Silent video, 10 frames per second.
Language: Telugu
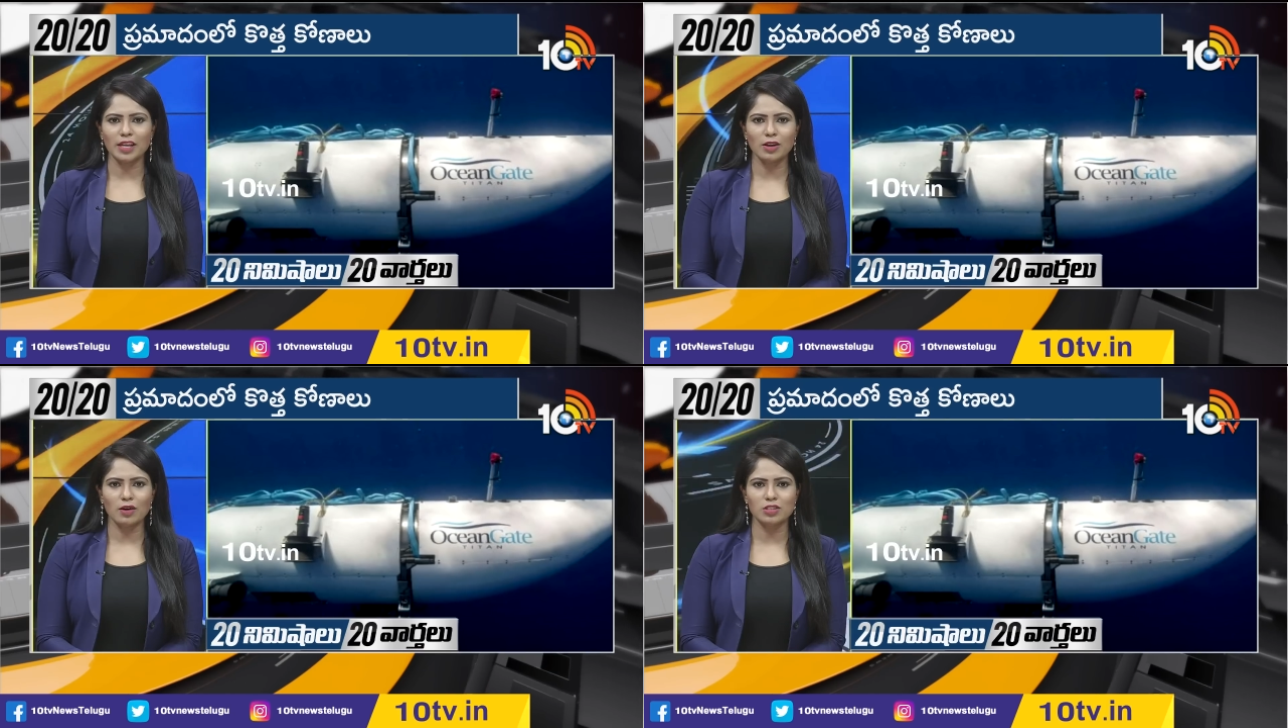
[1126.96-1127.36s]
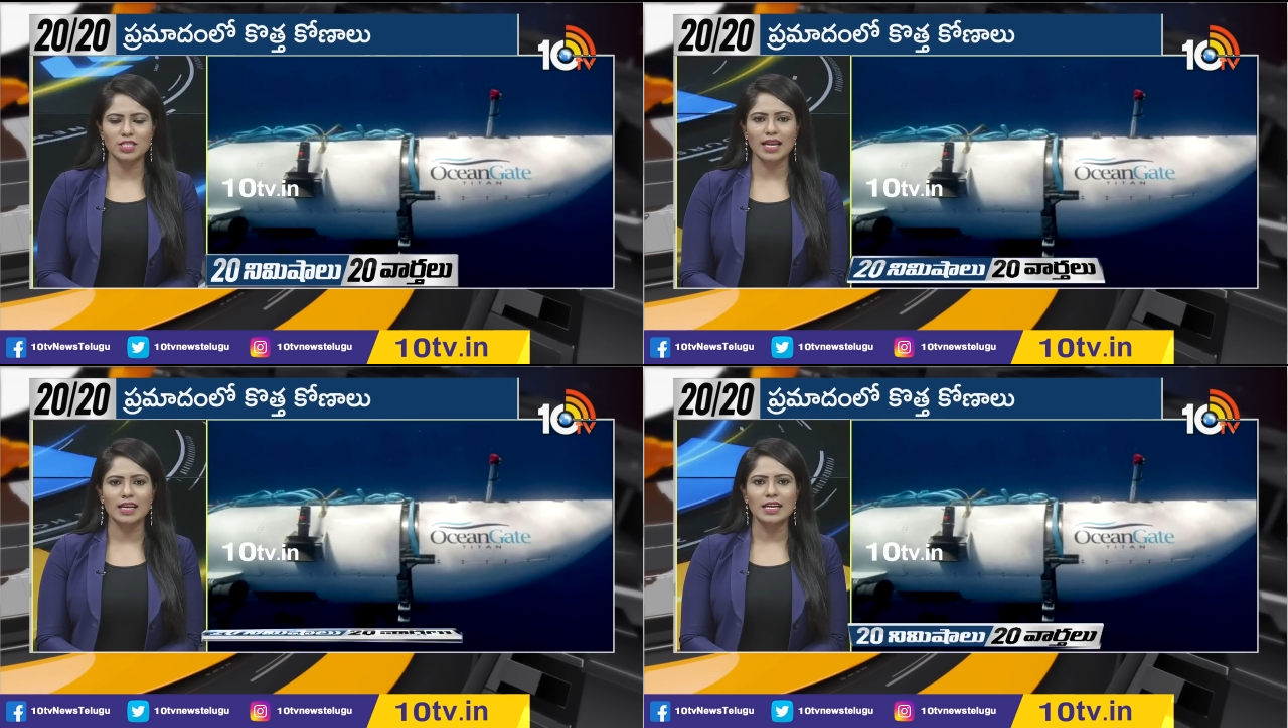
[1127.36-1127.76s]

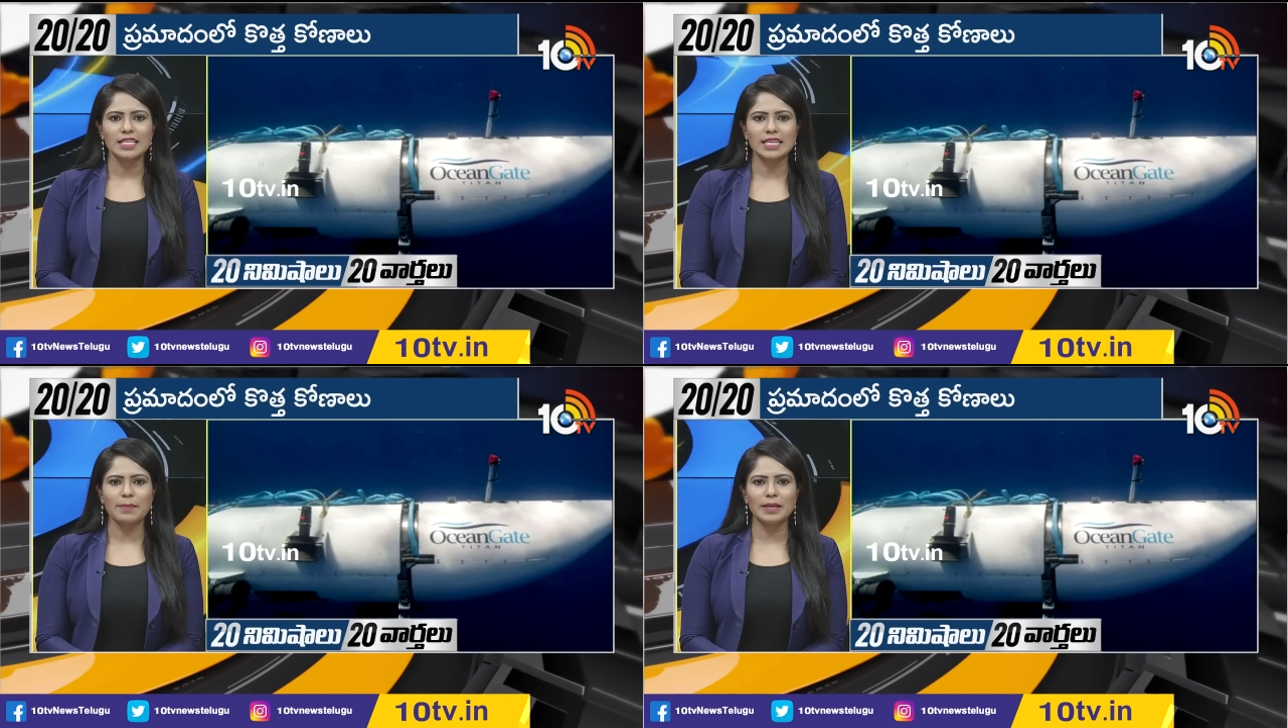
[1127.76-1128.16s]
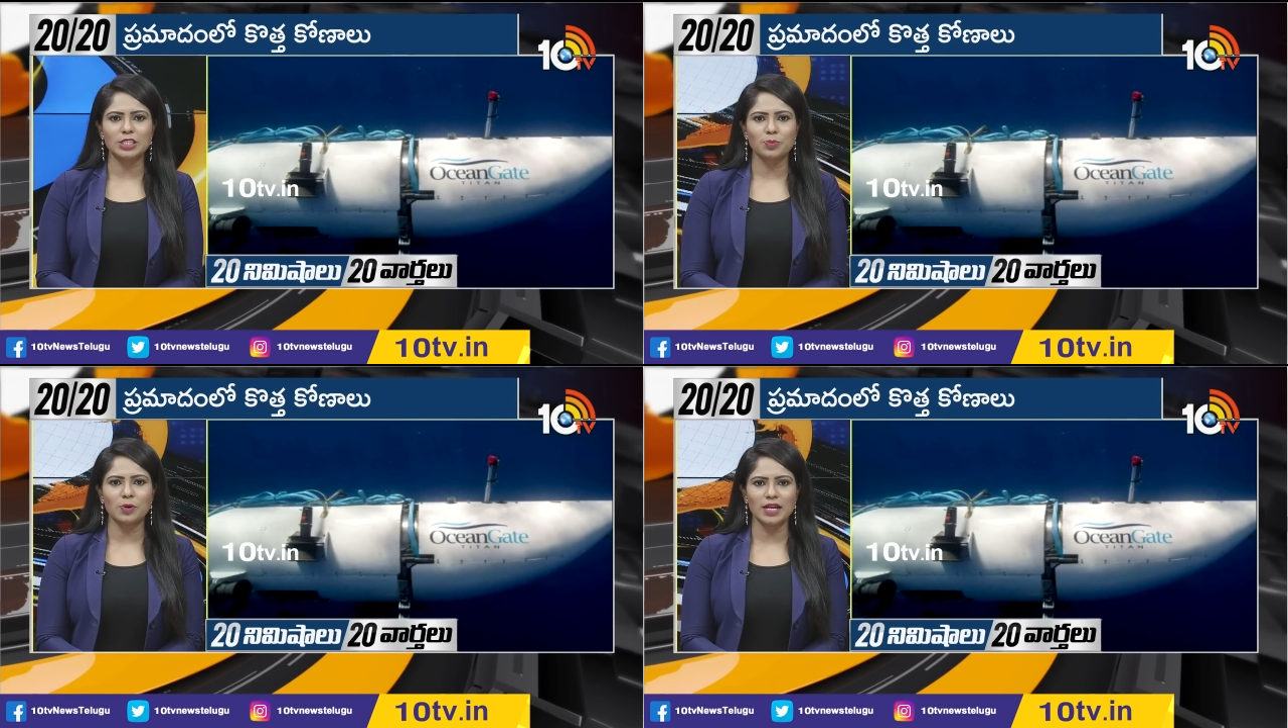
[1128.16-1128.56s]
వెలుగులోకొచ్చాయి
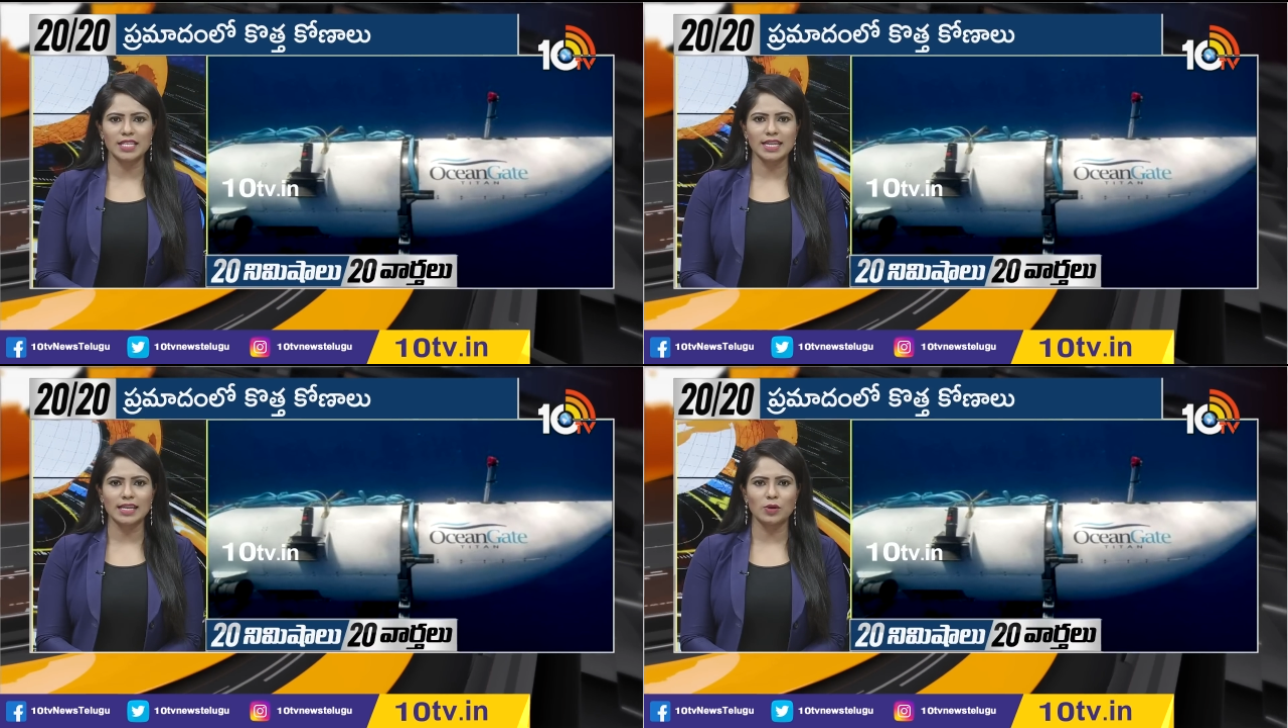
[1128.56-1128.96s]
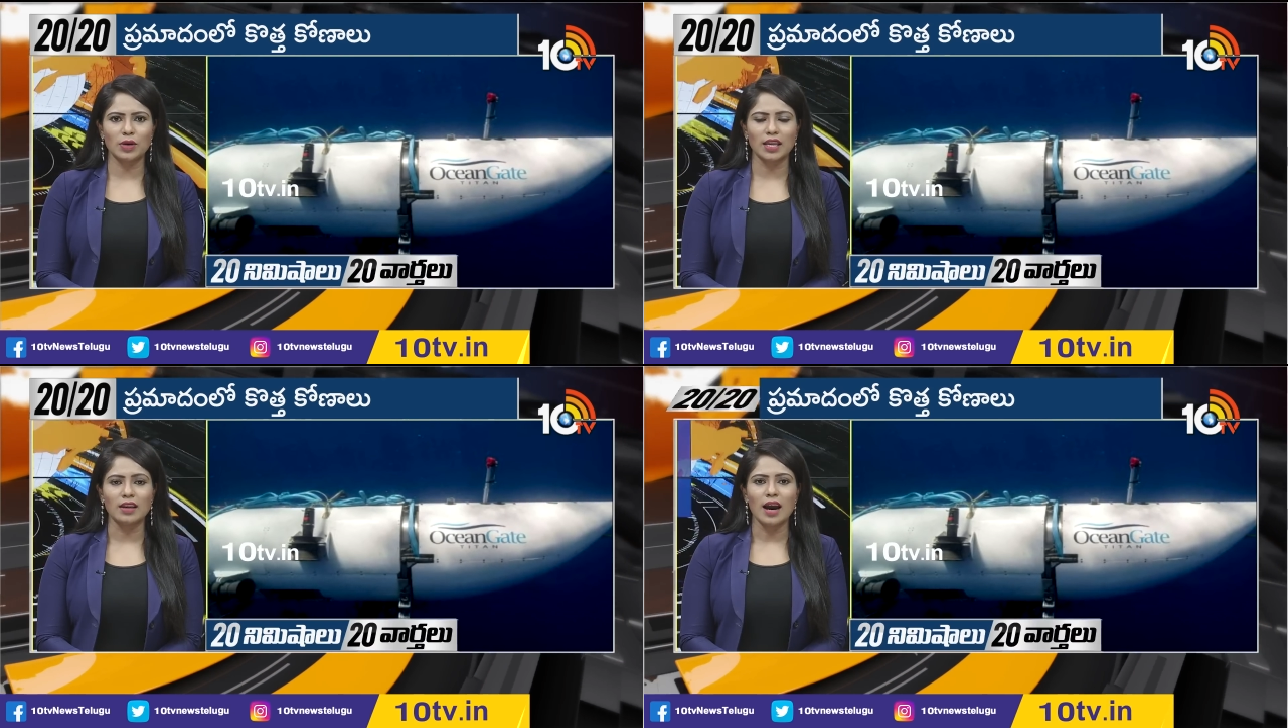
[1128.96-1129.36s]
సబ్మెర్సిబుల్
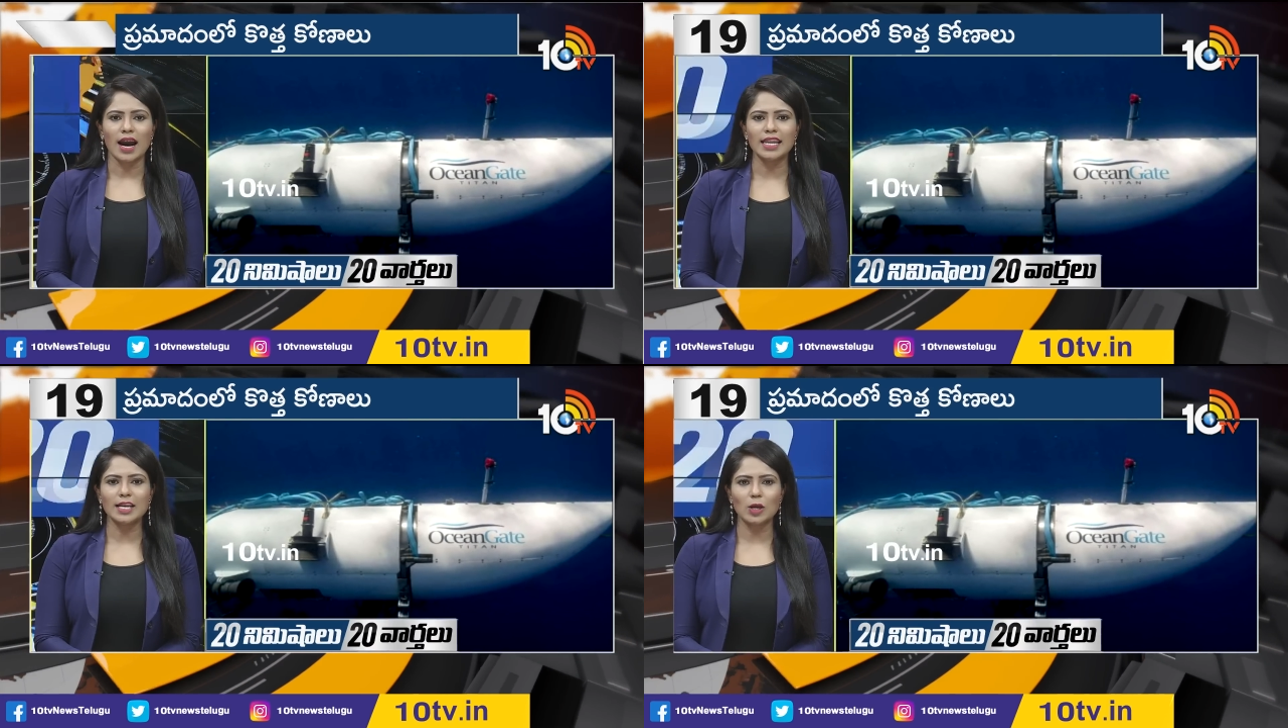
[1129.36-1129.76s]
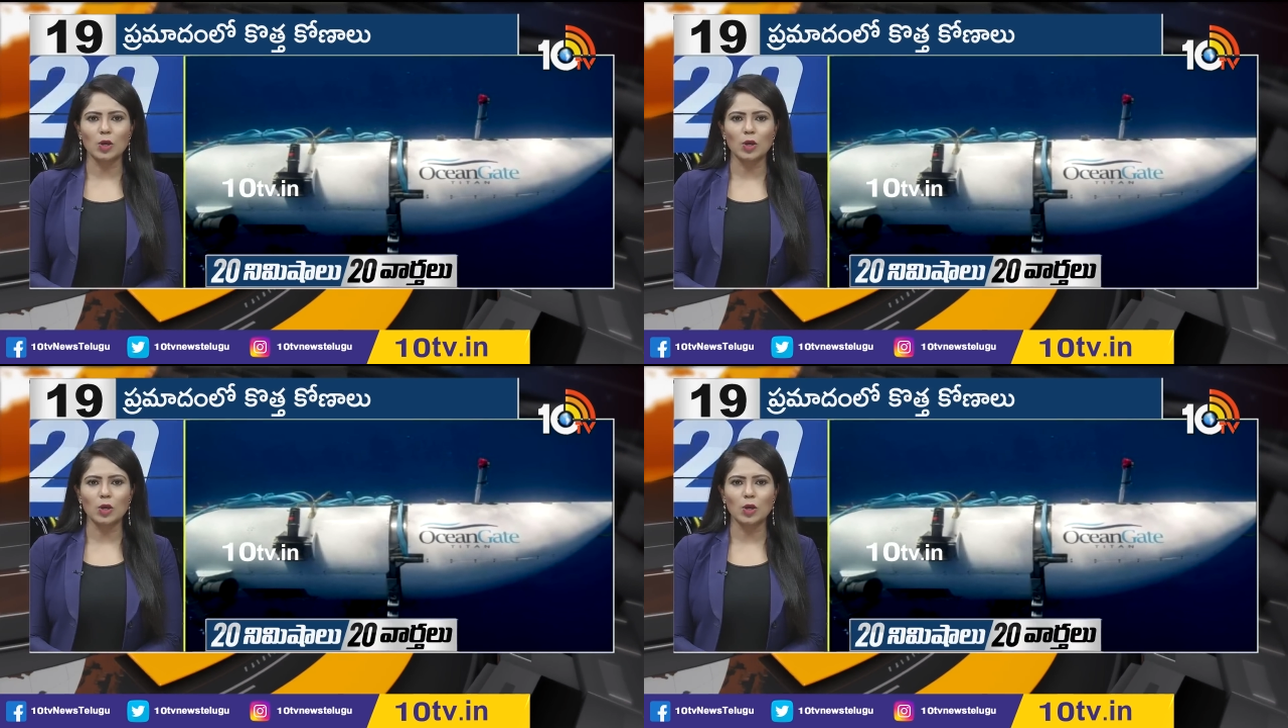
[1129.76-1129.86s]
డిజైన్లోనే అనేక